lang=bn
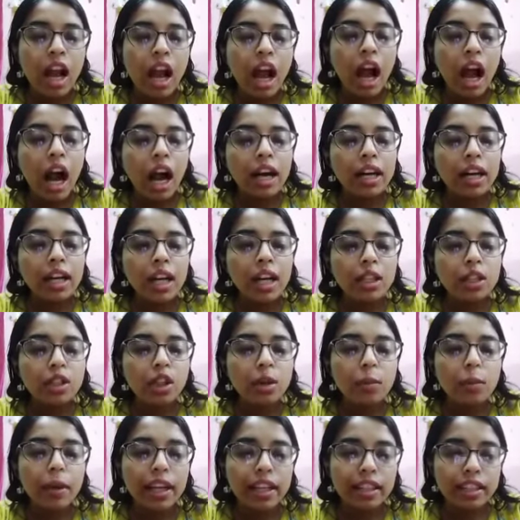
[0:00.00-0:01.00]
আক্রান্ত
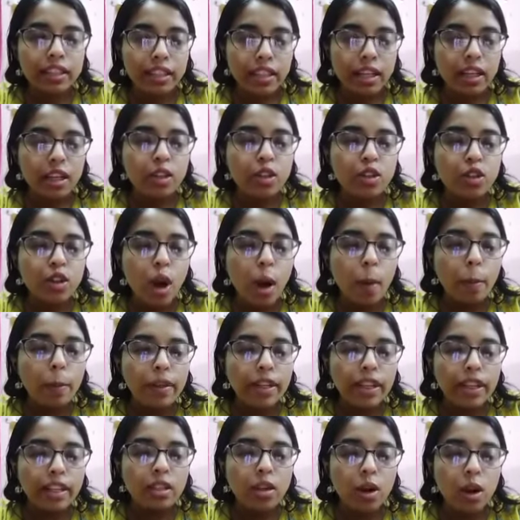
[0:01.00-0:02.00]
ব্যক্তির
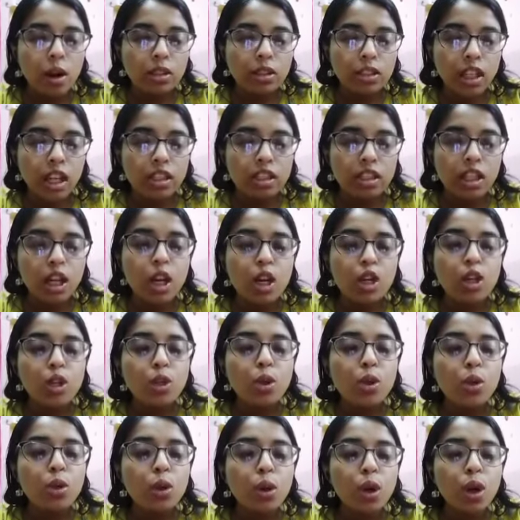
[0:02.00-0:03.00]
ড্রপলেট অর্থাৎ
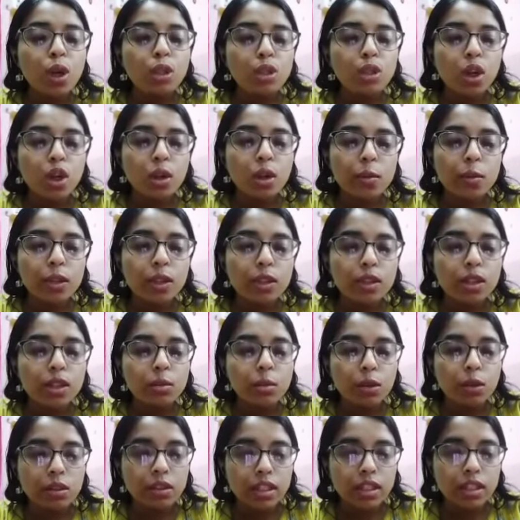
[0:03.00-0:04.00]
সূক্ষ্ম জলবিন্দুর
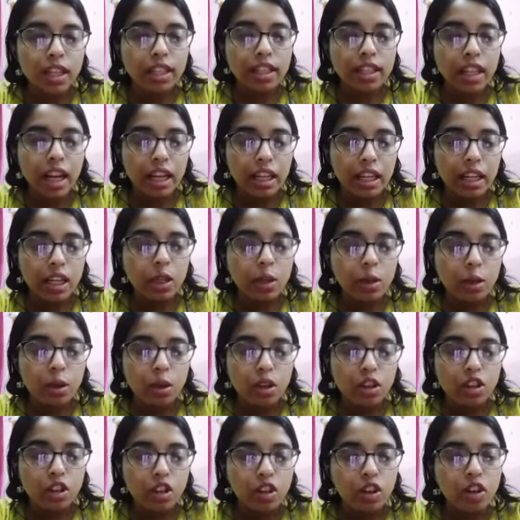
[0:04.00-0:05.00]
মধ্যেই থাকে লক্ষ
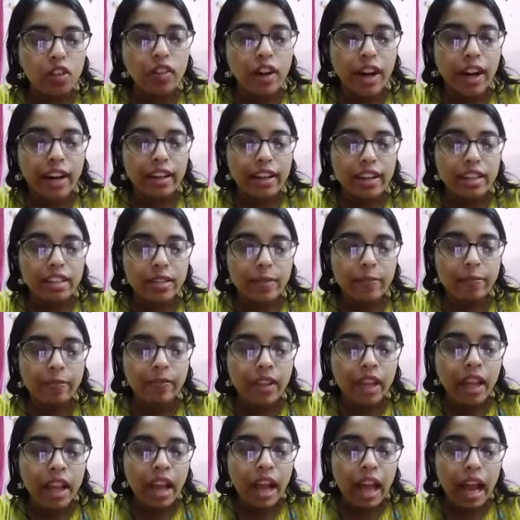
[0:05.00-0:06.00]
লক্ষ ভাইরাস
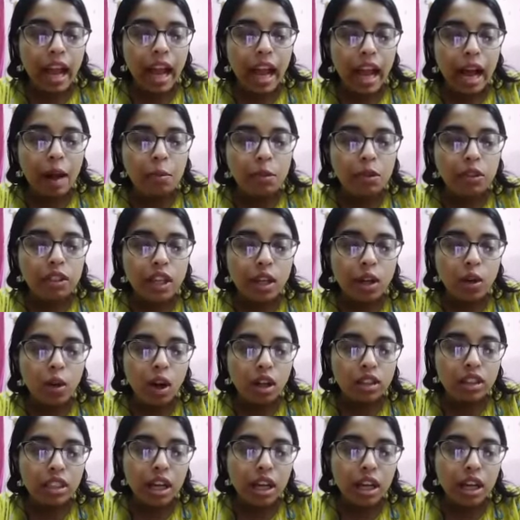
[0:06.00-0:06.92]
এমনকি কথা